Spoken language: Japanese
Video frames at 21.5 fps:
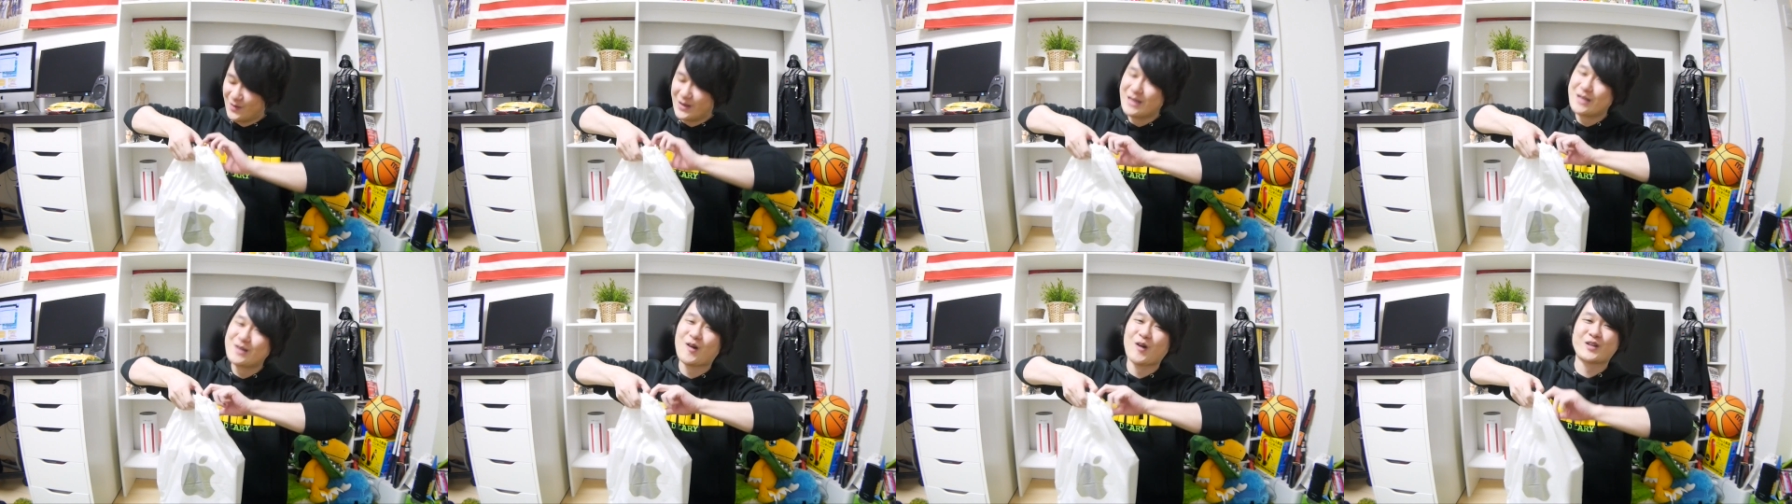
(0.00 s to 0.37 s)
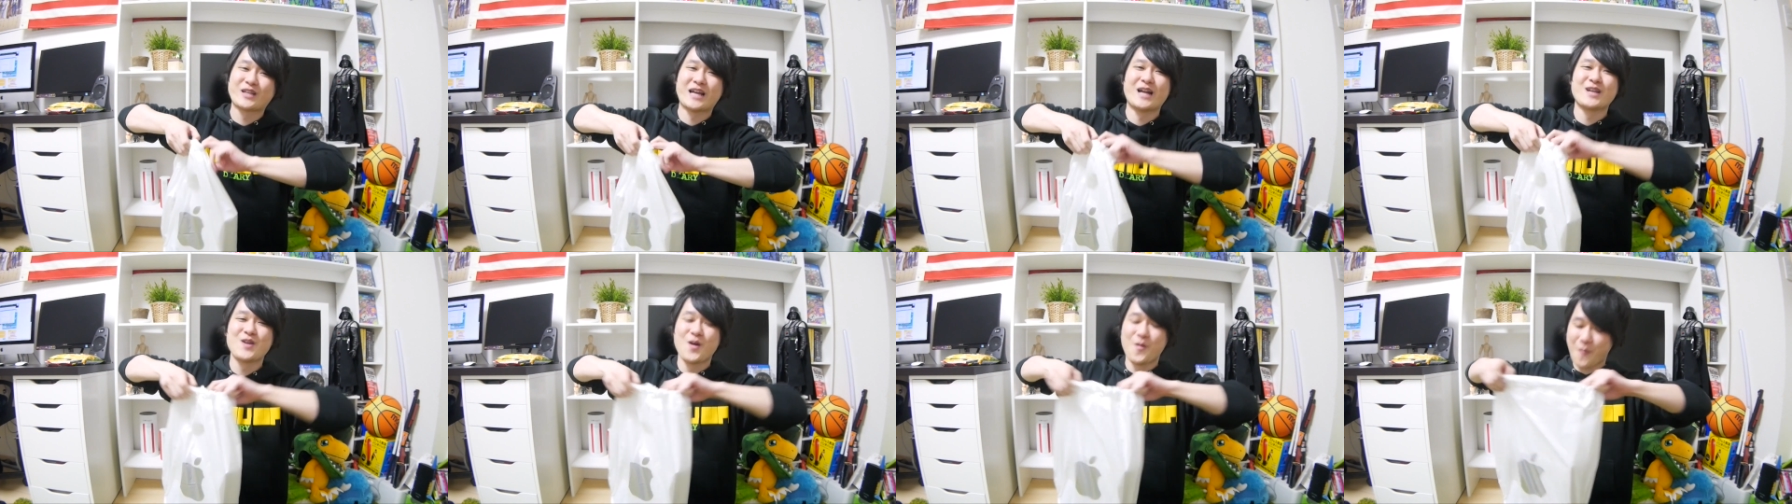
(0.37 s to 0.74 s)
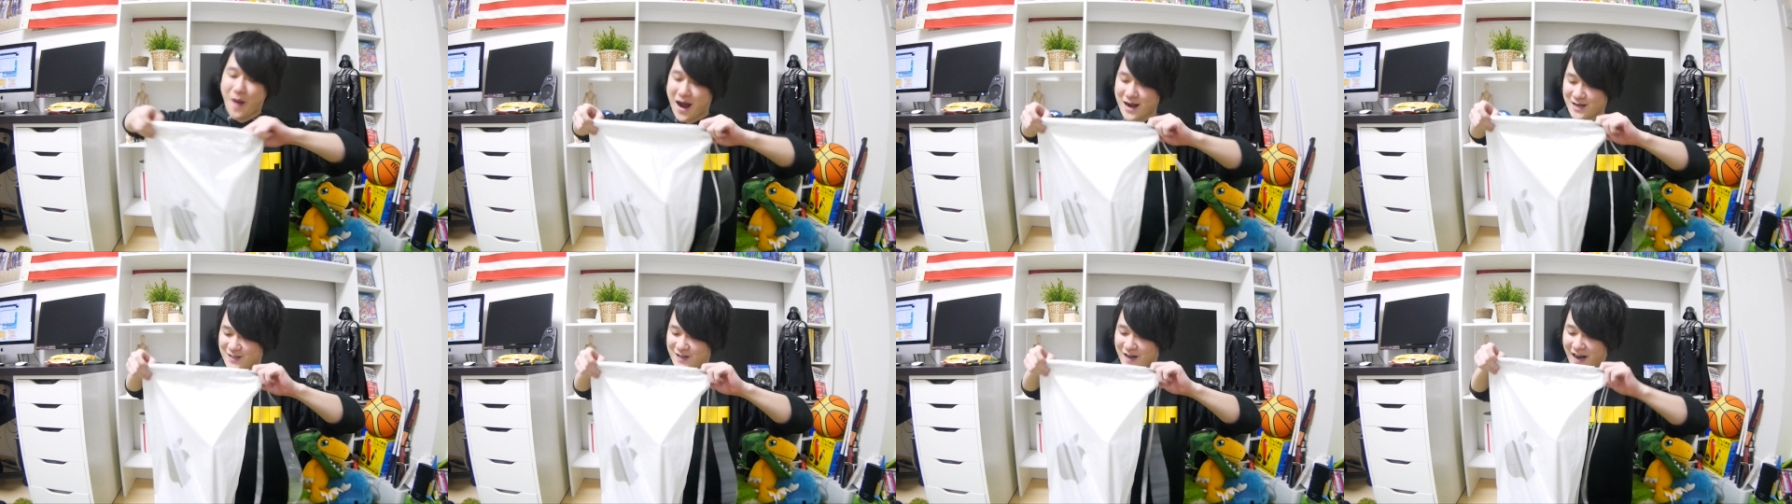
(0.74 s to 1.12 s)
りんごちゃんの
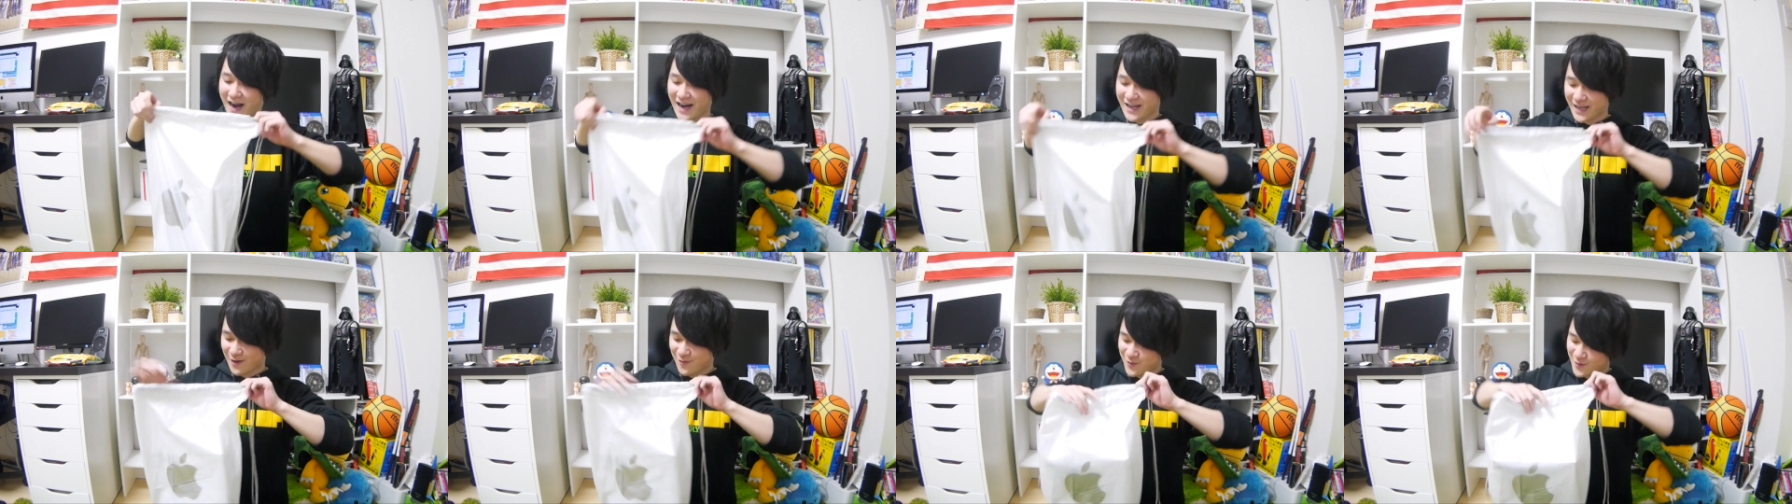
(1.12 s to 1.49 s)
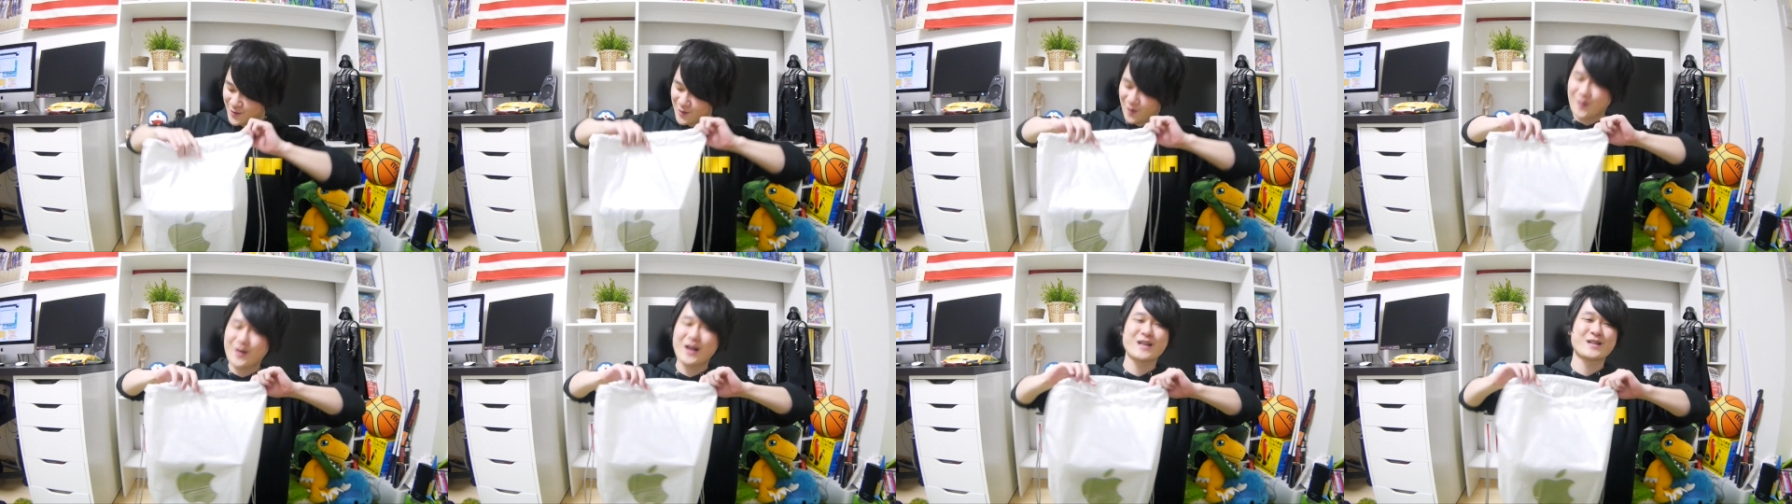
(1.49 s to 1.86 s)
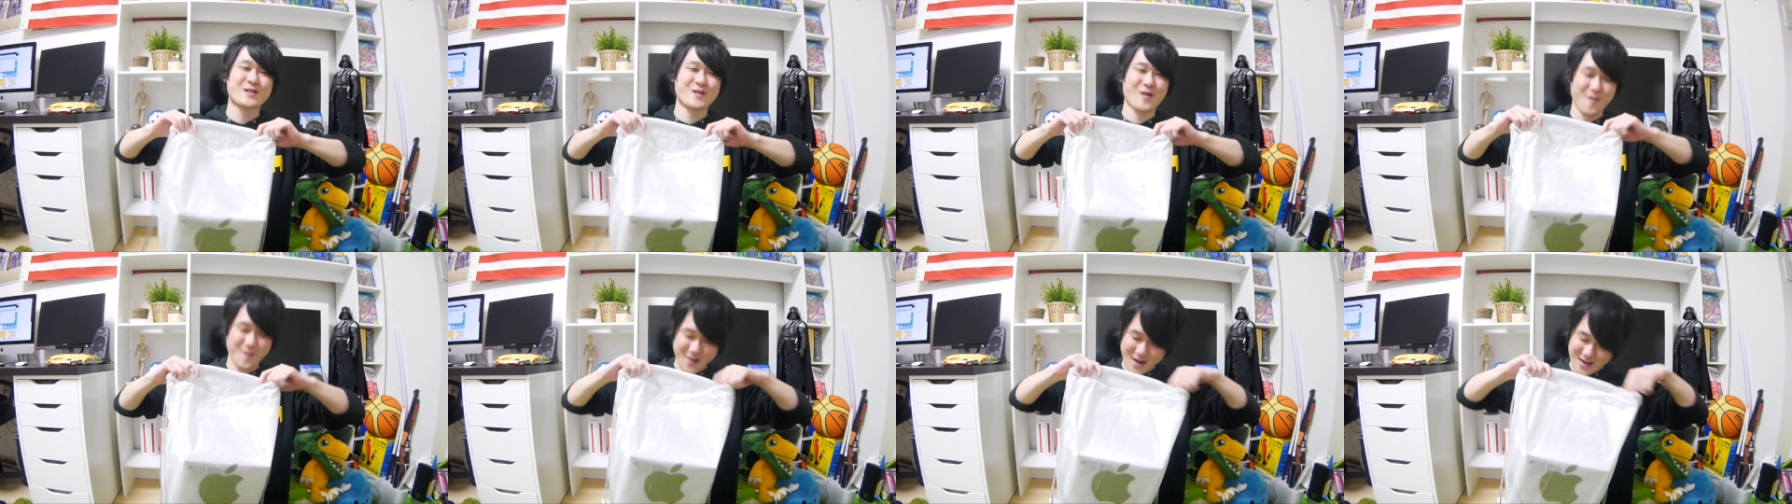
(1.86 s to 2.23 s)
マークが書いた袋ですよ、